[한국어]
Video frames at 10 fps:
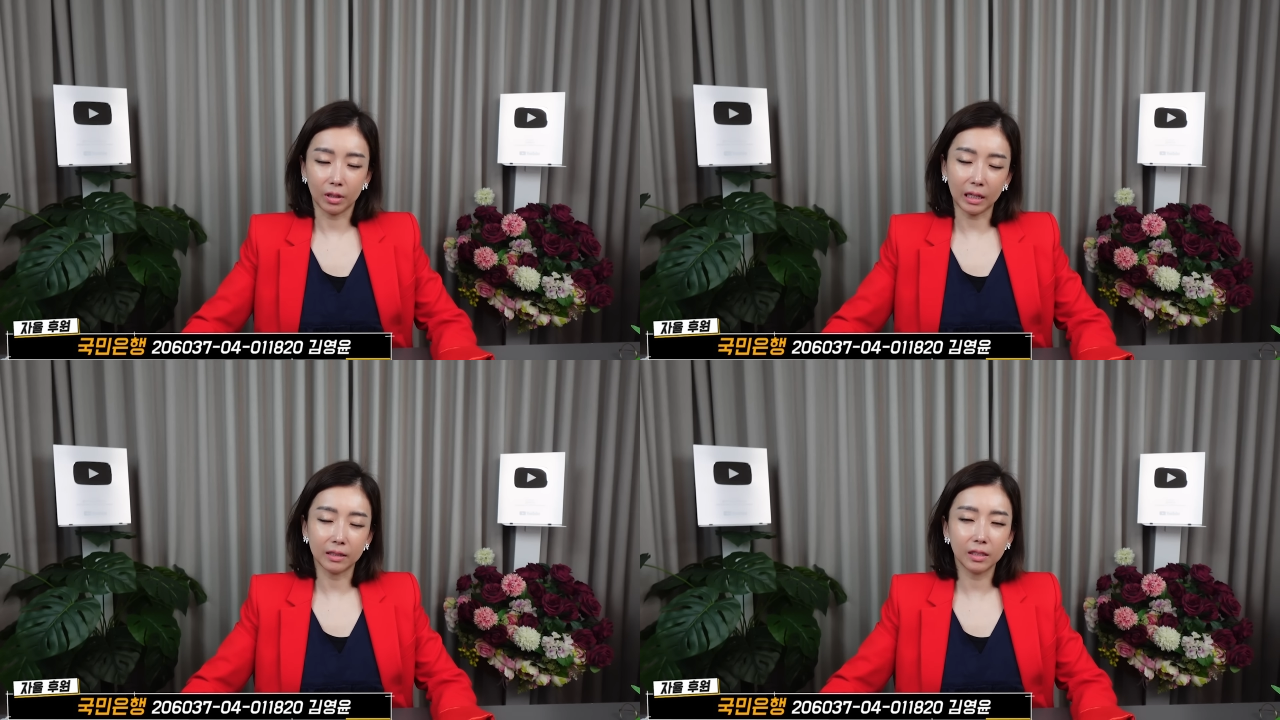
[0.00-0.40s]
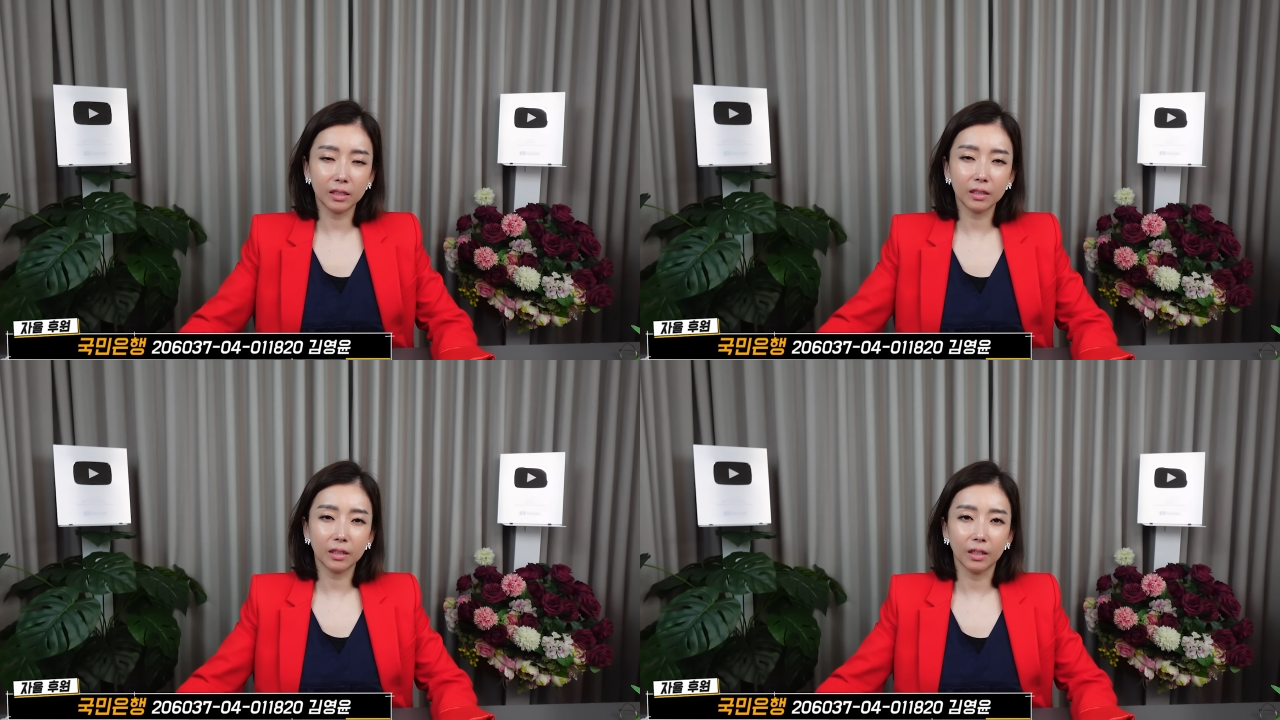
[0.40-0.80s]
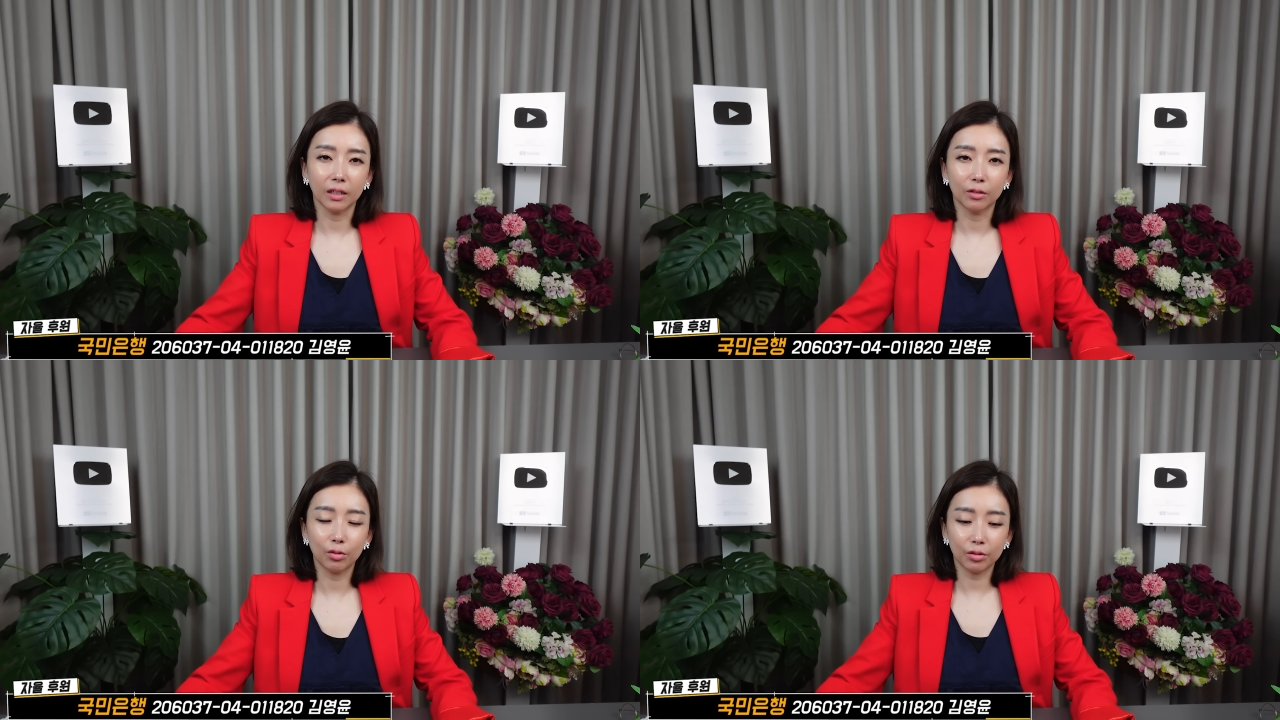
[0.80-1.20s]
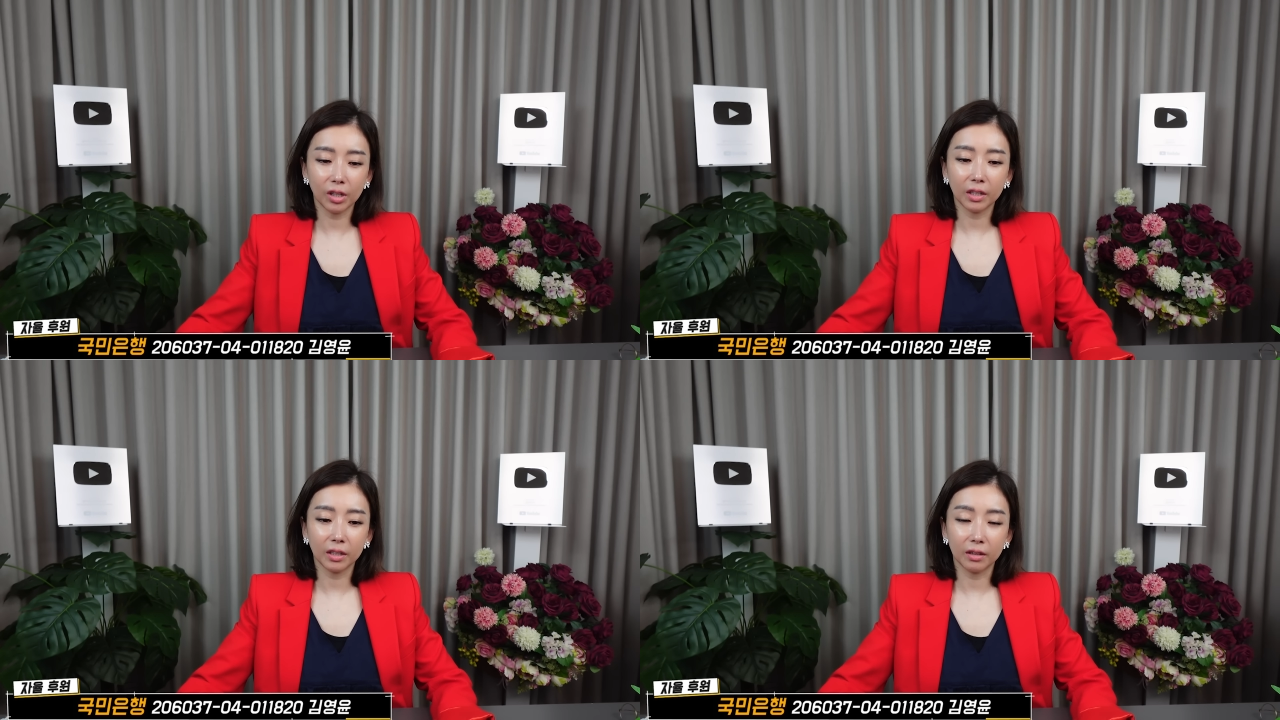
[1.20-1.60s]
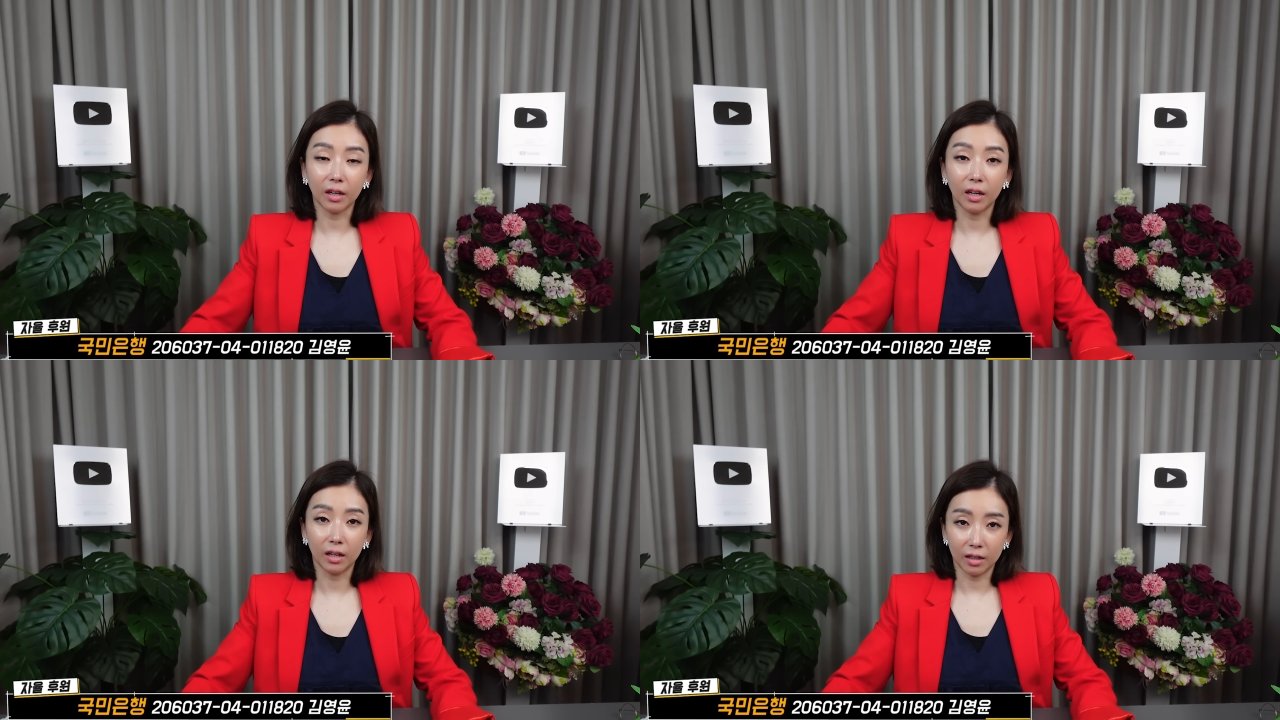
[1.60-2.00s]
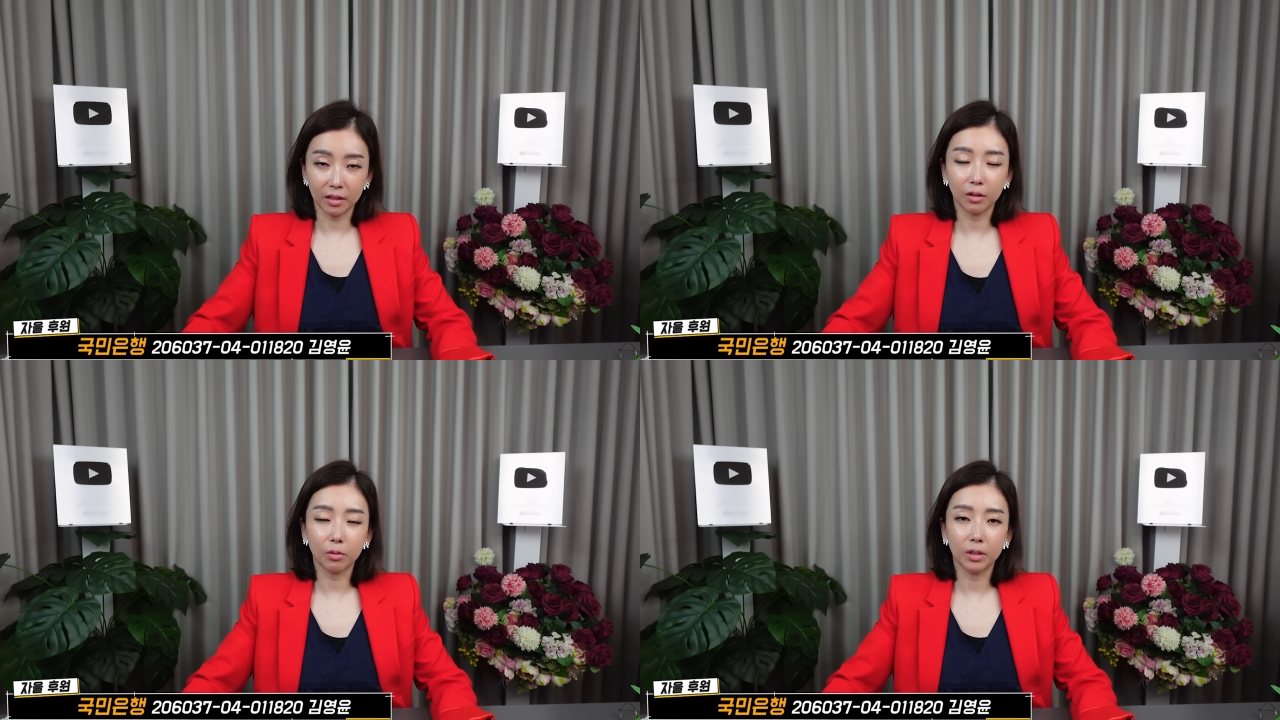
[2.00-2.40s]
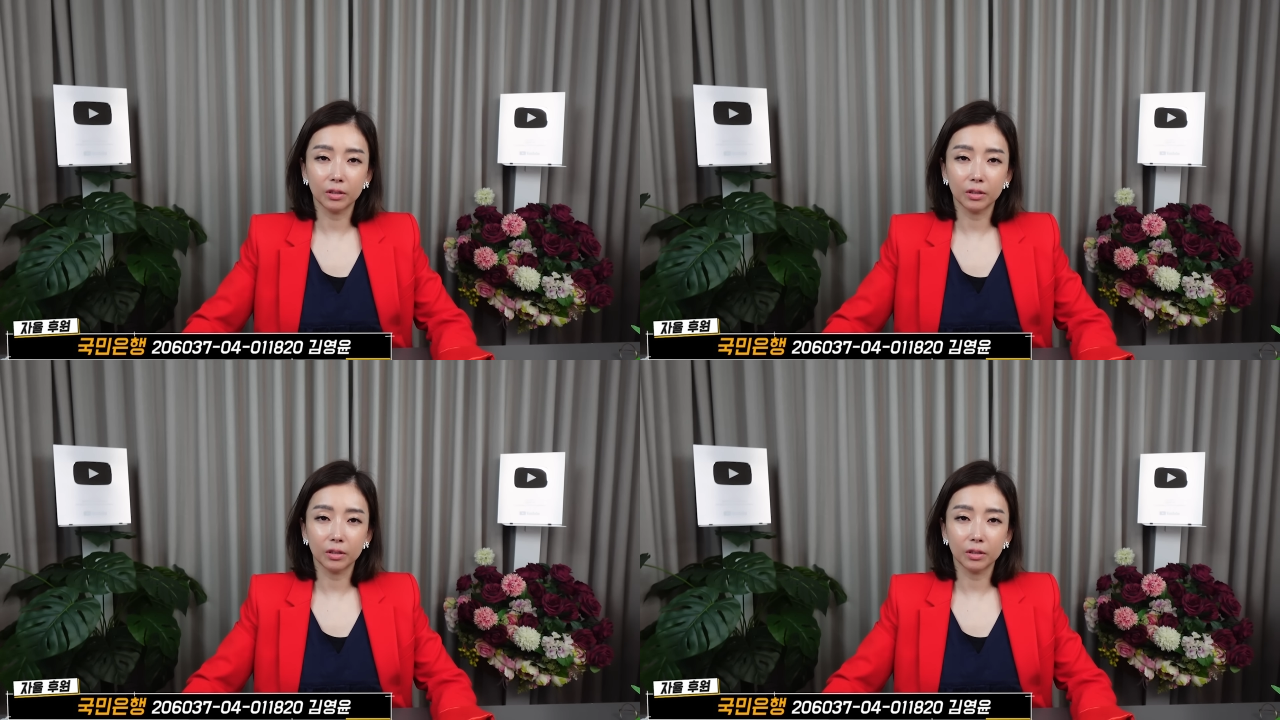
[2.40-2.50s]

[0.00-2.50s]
가치 있게 투자하겠다라고